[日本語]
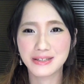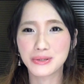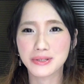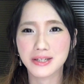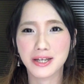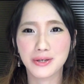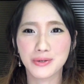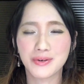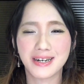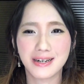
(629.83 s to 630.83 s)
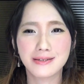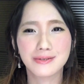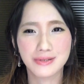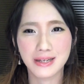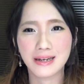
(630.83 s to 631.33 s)
色っていうのはある
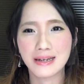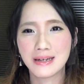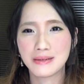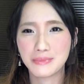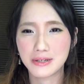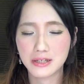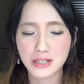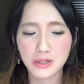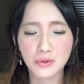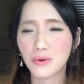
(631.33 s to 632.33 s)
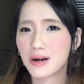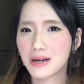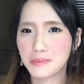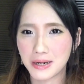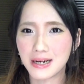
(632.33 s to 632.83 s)
ので、まあ、1個
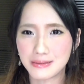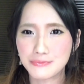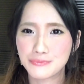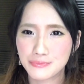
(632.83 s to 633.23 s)
あれば、